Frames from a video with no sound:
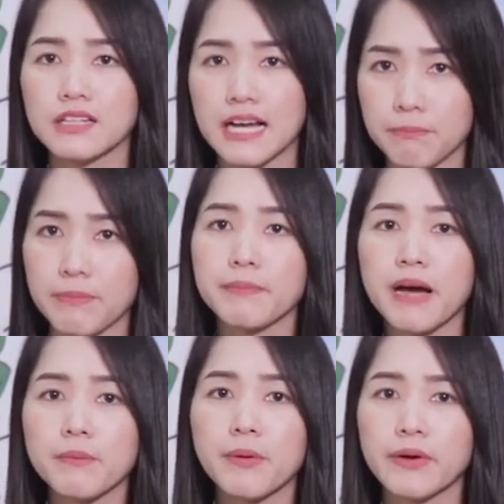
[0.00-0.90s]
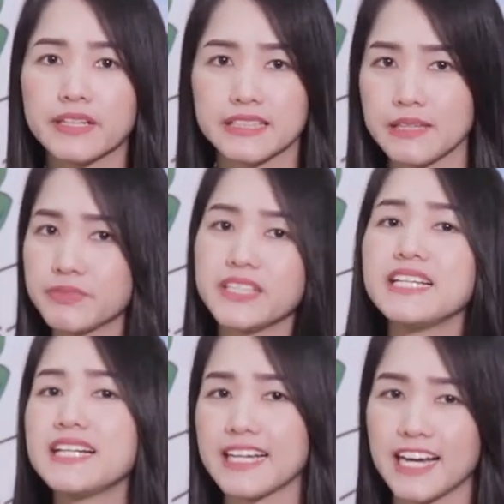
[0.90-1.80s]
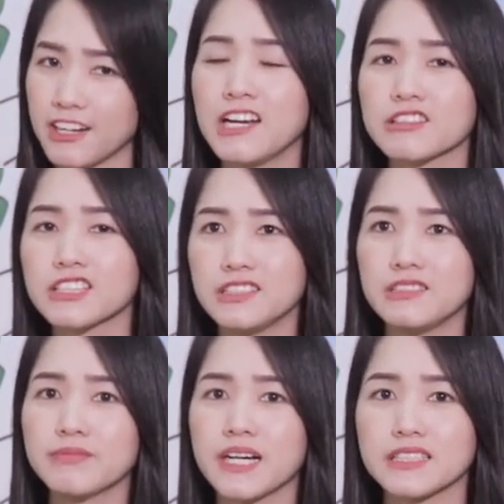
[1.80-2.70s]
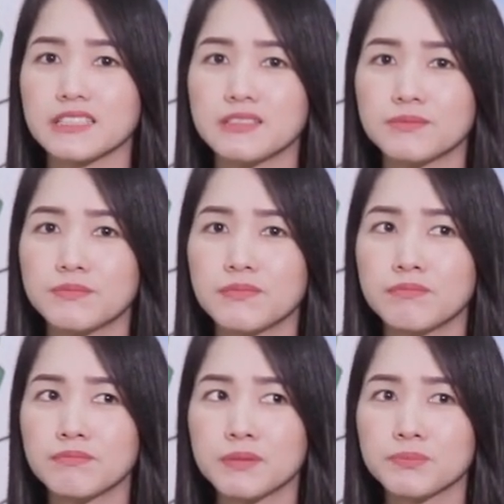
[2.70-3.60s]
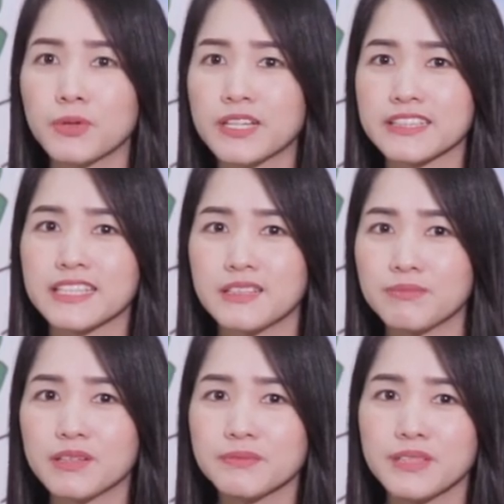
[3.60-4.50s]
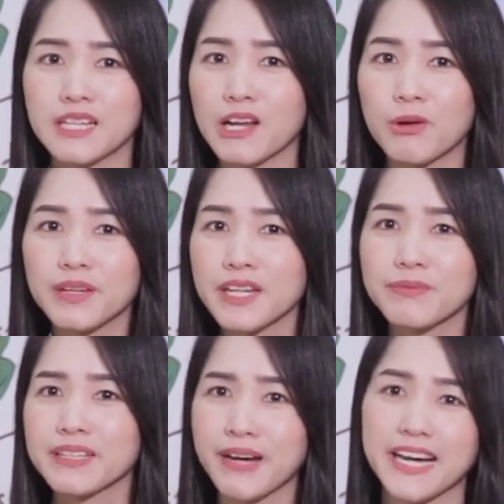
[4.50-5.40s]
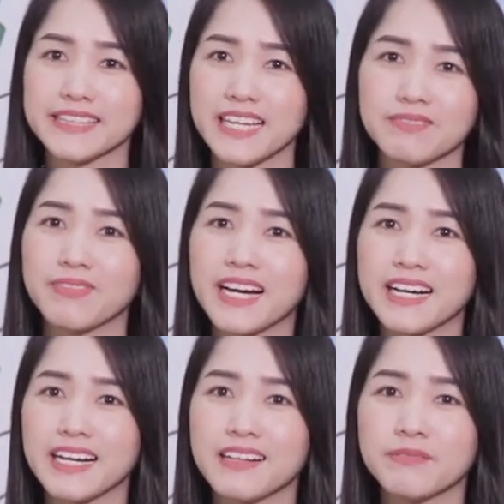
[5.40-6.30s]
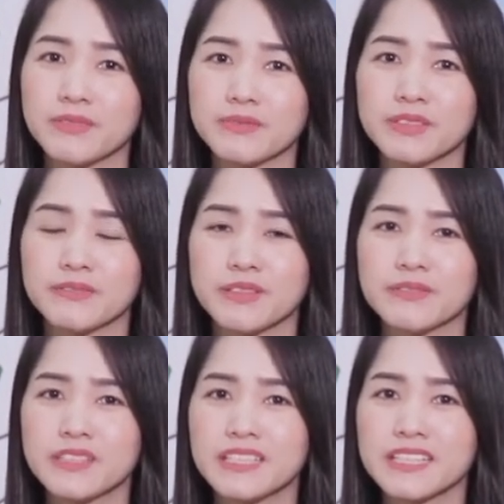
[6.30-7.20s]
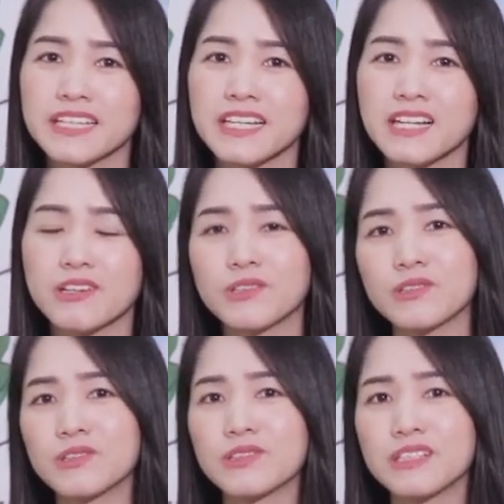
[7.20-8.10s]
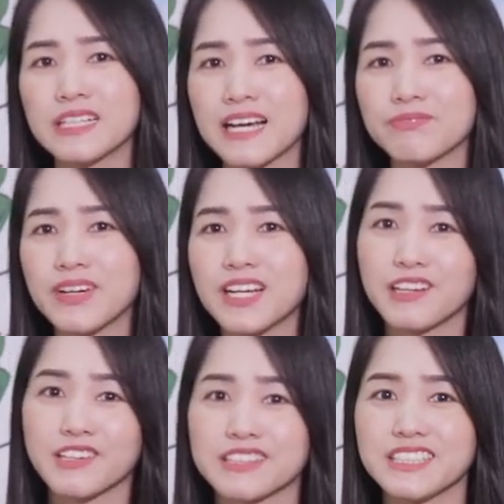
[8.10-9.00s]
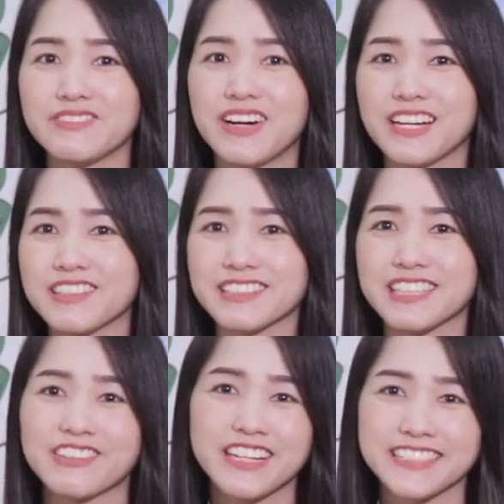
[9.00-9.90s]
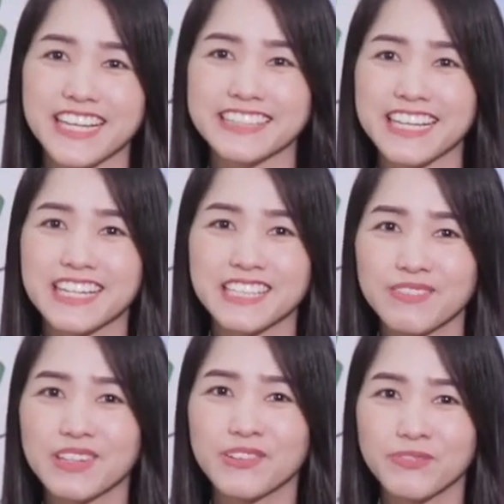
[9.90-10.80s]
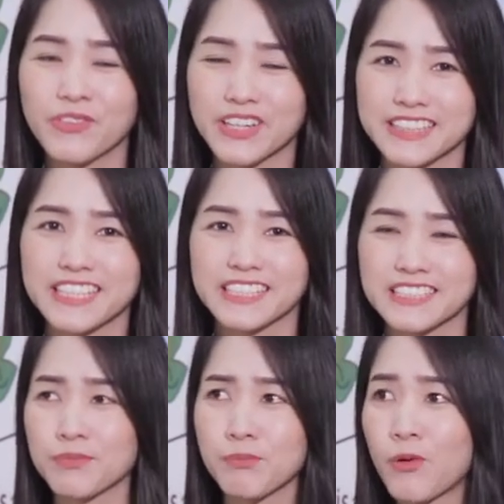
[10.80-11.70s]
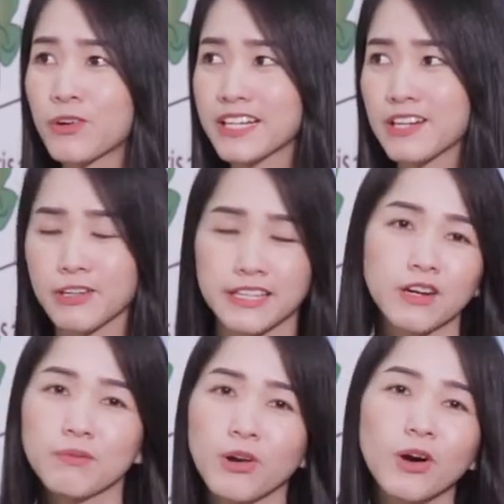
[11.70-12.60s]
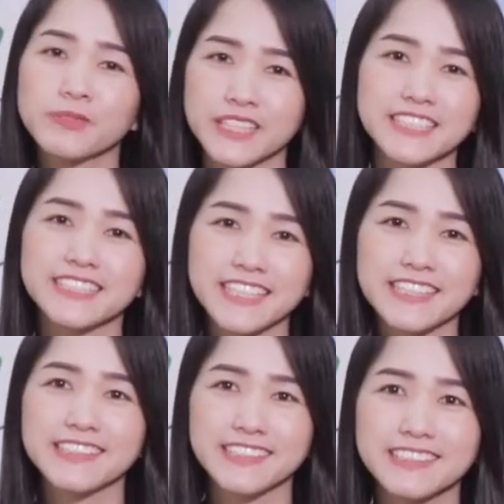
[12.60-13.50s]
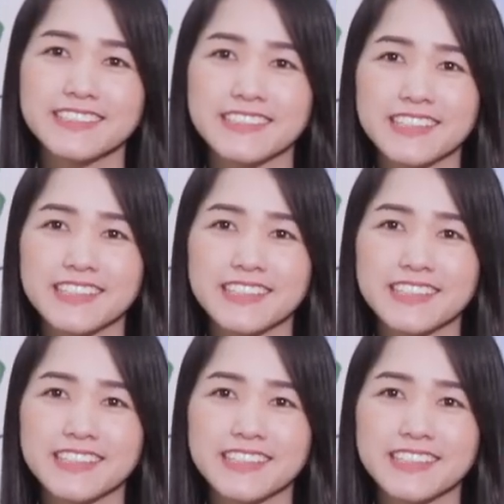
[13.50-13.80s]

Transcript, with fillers: กลับไปพักผ่อนเต็มที่เลยค่ะแล้วตื่นขึ้นมาคือมันปกติมันเหมือนเราไม่ได้ไปผ่าตัดมาค่ะมันเหมือนแบบแค่เราหลับไปแล้วเราตื่นมาแล้วเราได้สายตาที่มันปกติมองเห็นรอบๆชัดเจนขึ้น